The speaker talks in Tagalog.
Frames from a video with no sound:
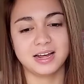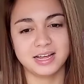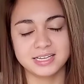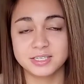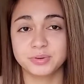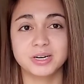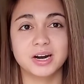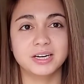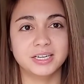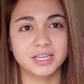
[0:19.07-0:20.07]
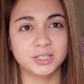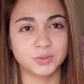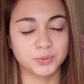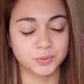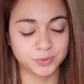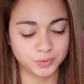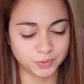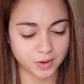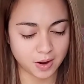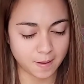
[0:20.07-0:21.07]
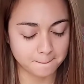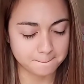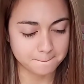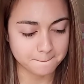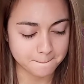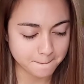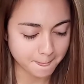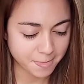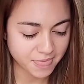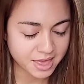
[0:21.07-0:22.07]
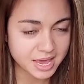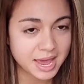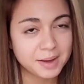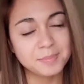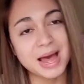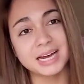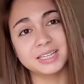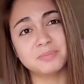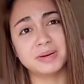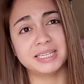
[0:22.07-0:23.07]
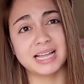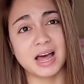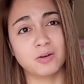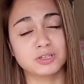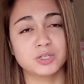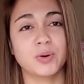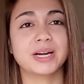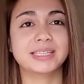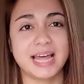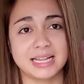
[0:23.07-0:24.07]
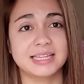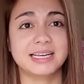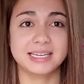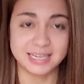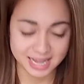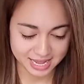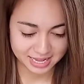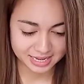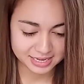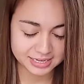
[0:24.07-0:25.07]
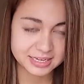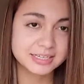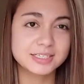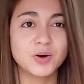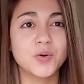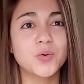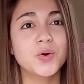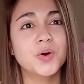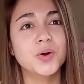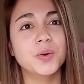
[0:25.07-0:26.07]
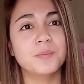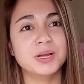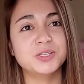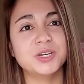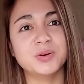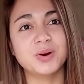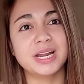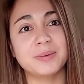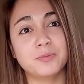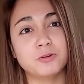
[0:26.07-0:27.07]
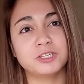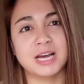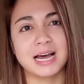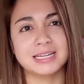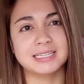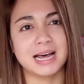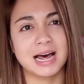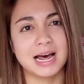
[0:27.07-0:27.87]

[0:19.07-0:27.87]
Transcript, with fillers: is regarding to um, bakit may taong swerte at hindi. So, medyo hiwalay po siya sa